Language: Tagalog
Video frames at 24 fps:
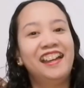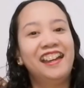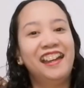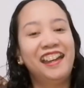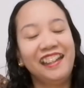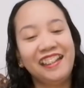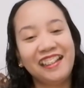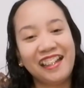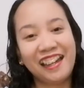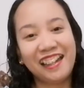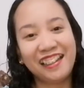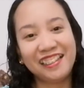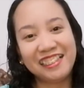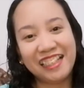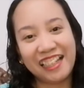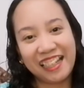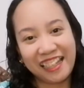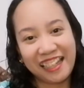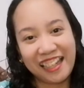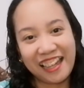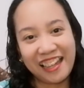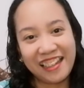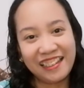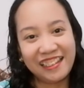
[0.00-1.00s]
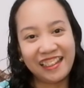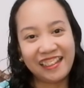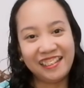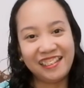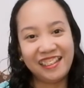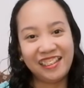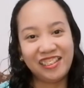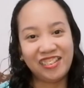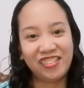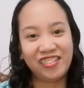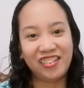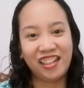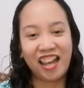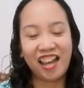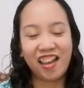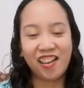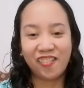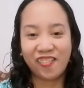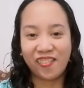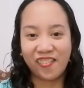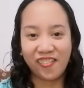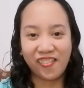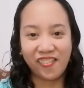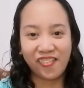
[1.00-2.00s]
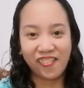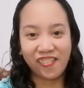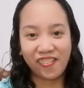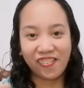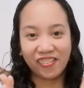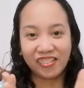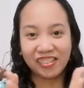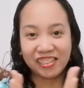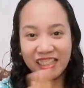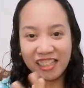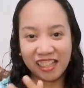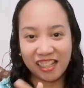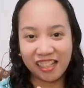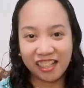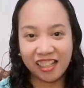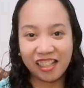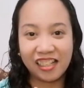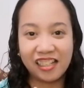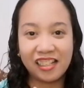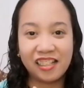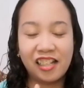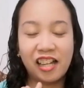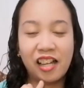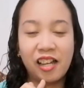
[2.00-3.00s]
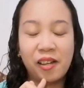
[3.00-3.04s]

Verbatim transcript: Hey guys, ayan, nandito na ako sa